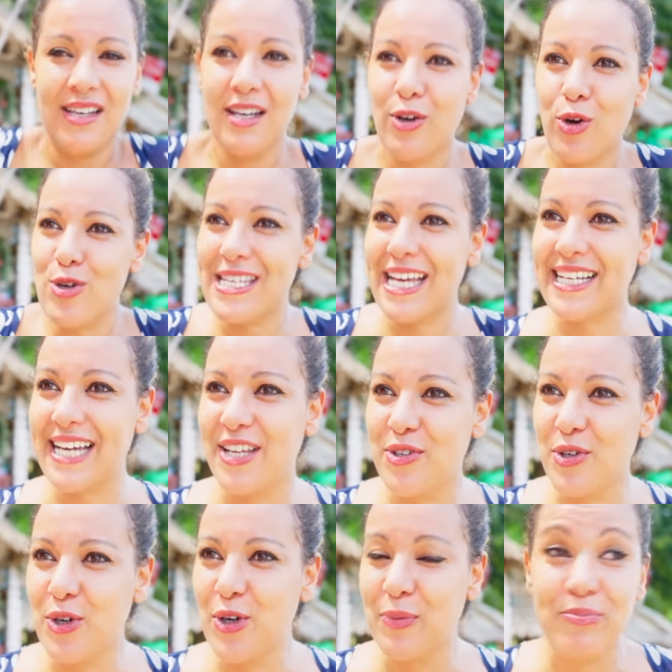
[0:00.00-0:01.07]
gros sac à
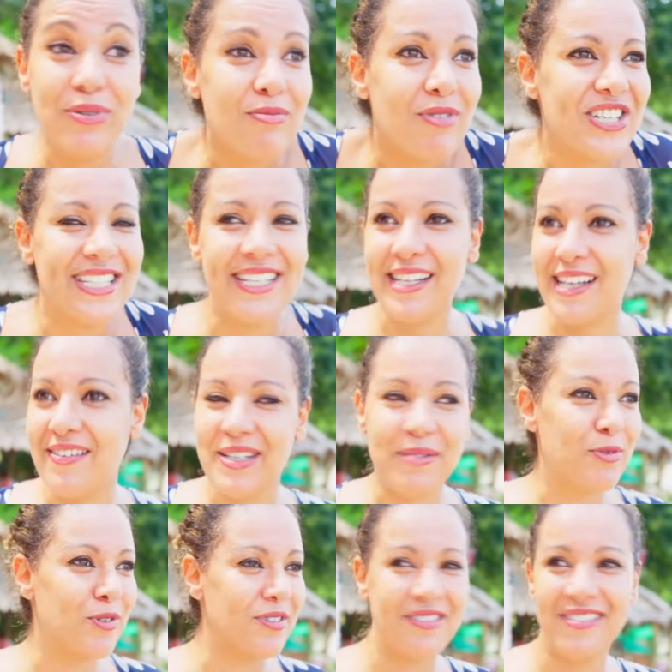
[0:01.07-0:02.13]
dos. Puis moi j'étais là avec
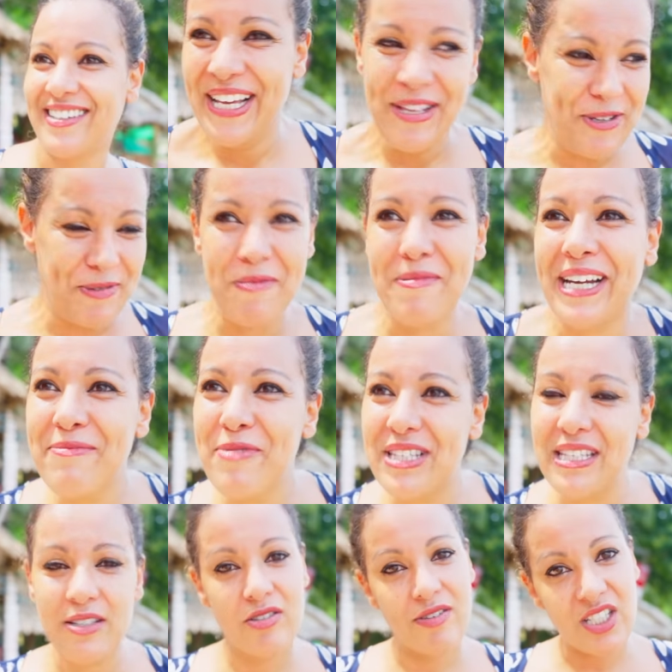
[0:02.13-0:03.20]
mon. Donc mon mari me
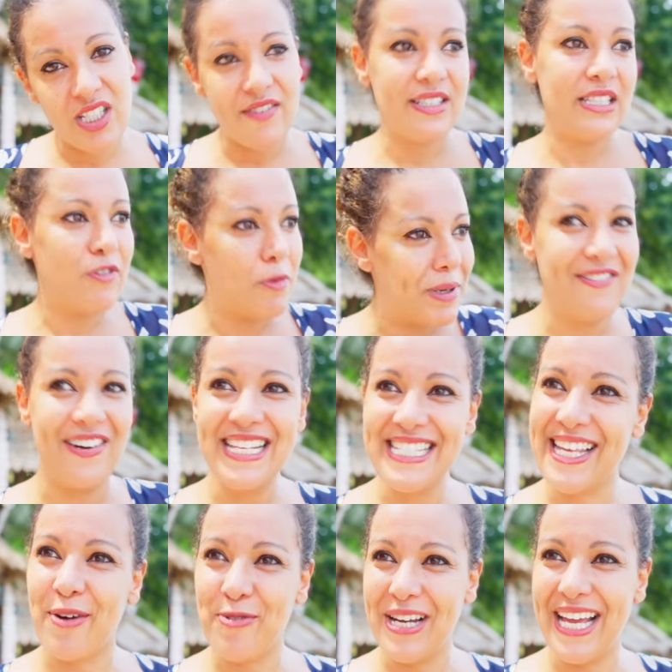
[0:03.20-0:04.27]
dit, tu vois, je t'avais dit, faut pas les valises
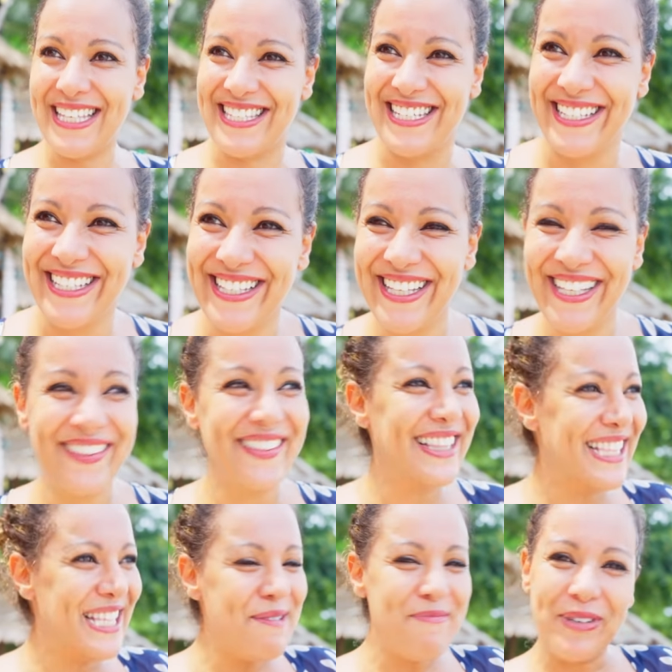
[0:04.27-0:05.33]
à roulettes. Ouais, ouais.
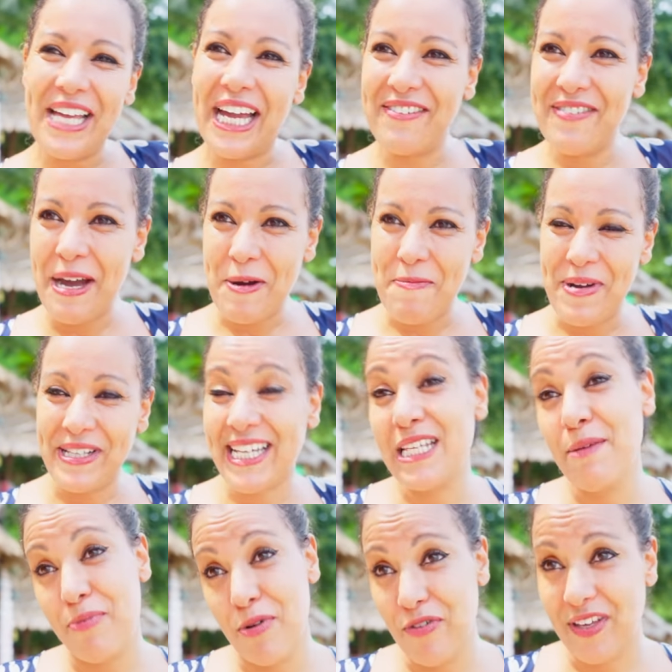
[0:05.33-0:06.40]
On arrivait à Copenhague, il
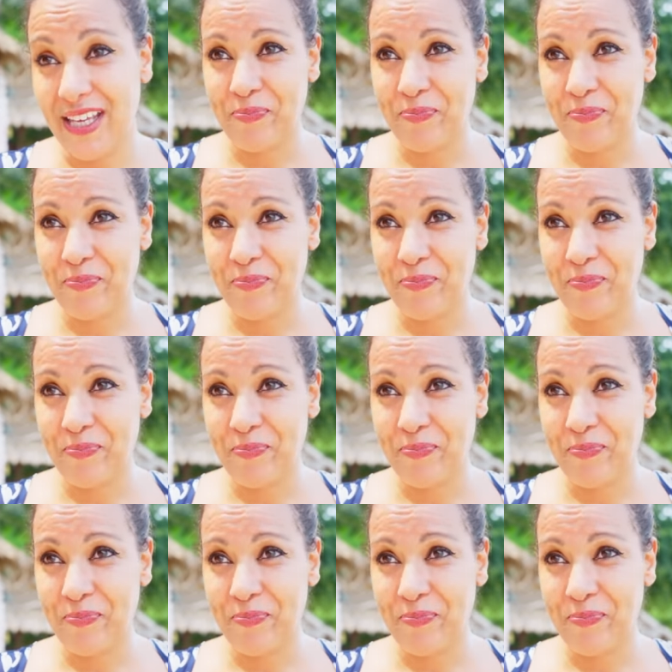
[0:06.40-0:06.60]
pleuvait.